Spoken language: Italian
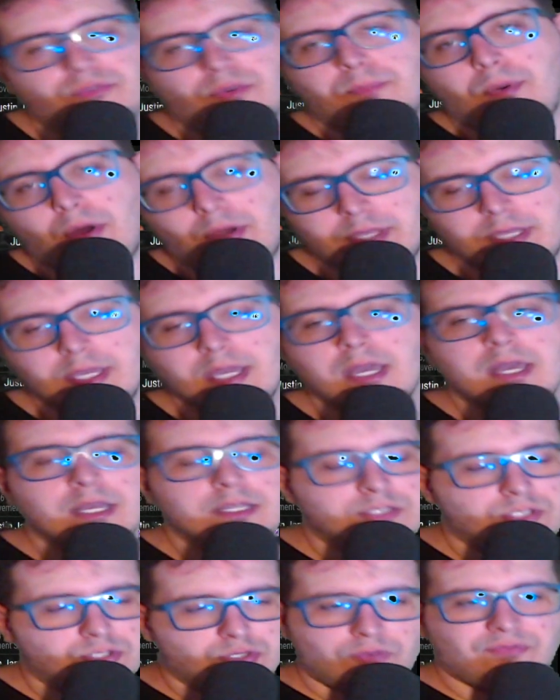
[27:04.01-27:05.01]
Poi
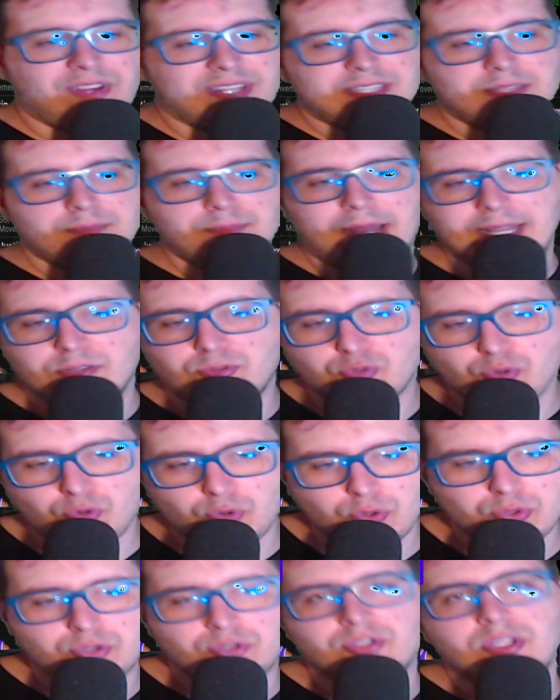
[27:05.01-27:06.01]
si sono fatti male
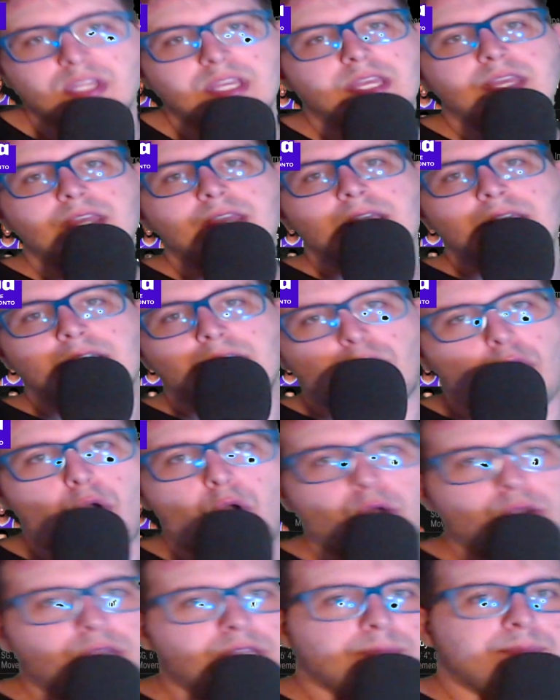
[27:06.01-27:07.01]
tutti,
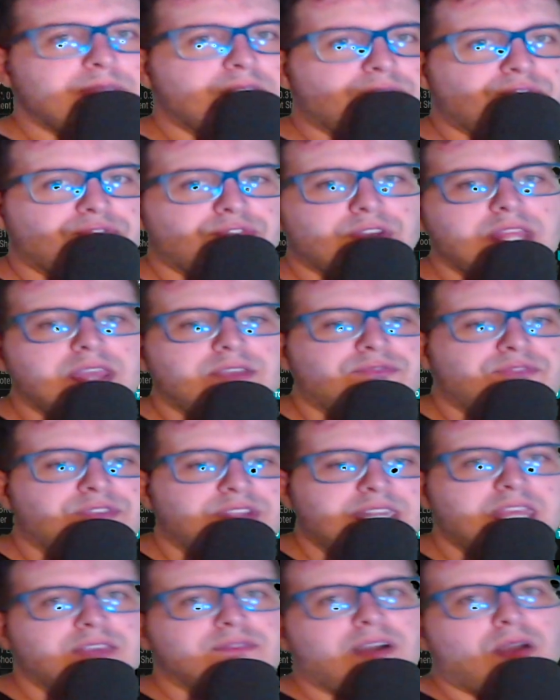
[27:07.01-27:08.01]
con i Big Free
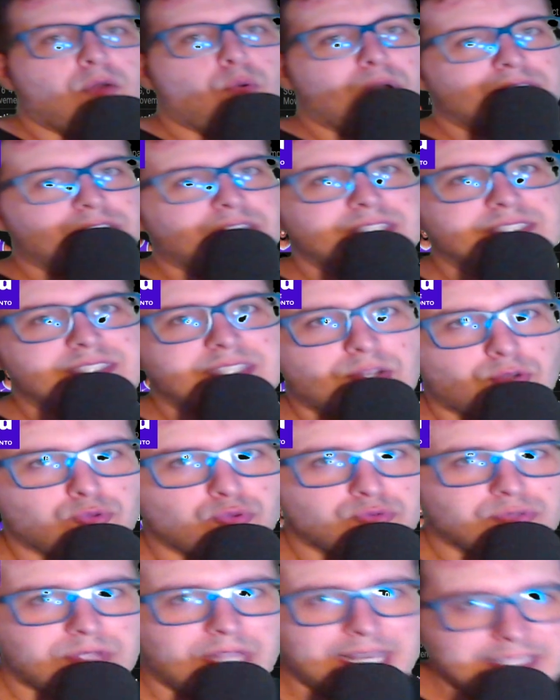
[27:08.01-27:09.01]
finiva 4-0
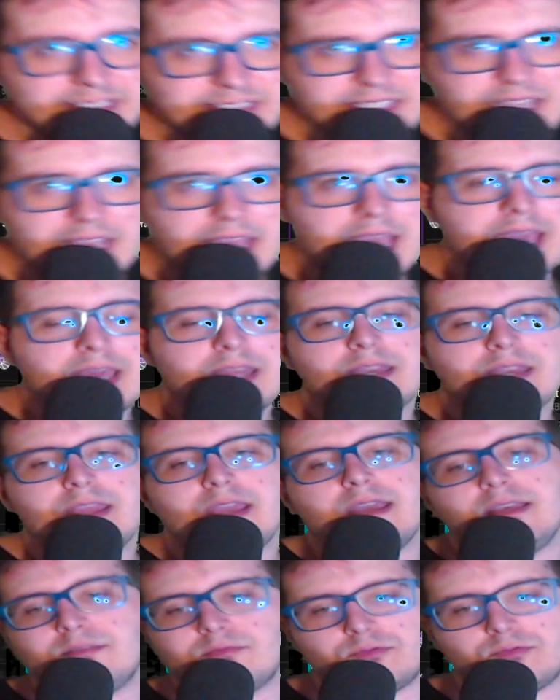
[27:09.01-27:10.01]
tutte le
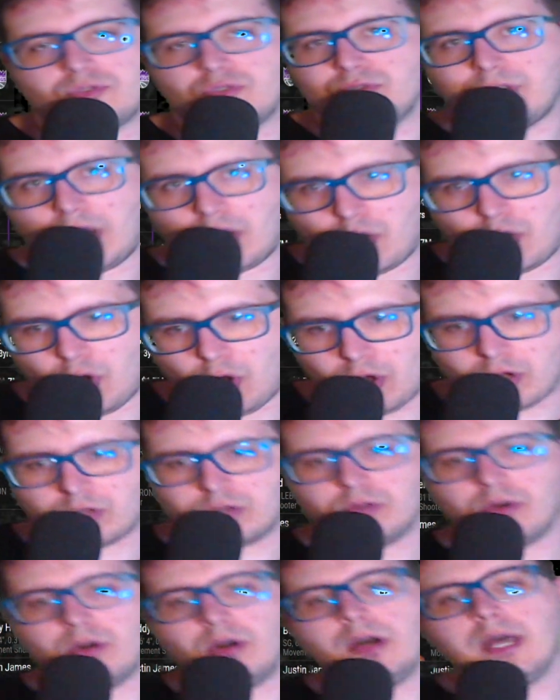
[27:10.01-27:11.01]
serie, sono
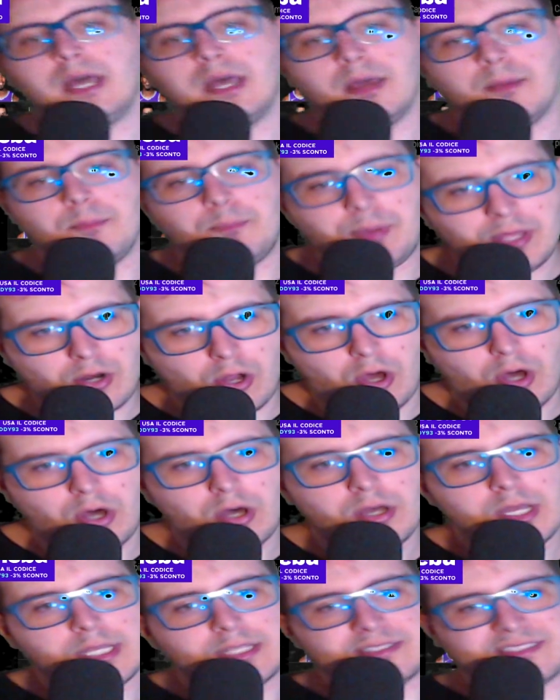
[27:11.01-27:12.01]
d'accordo, però
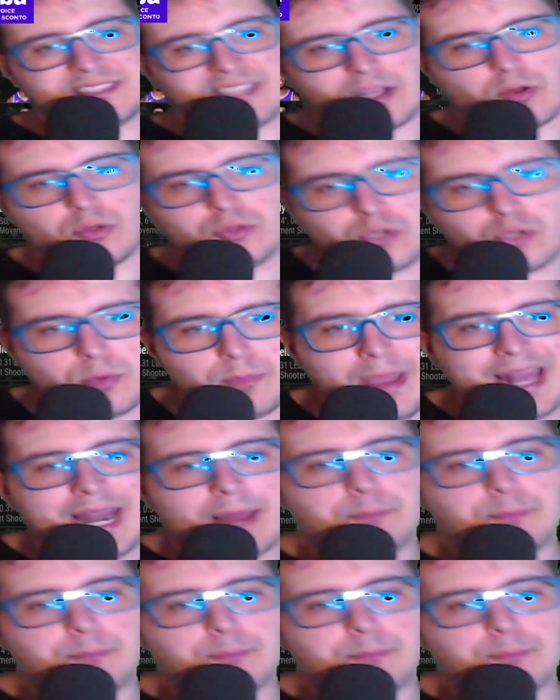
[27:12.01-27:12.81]
secondo me la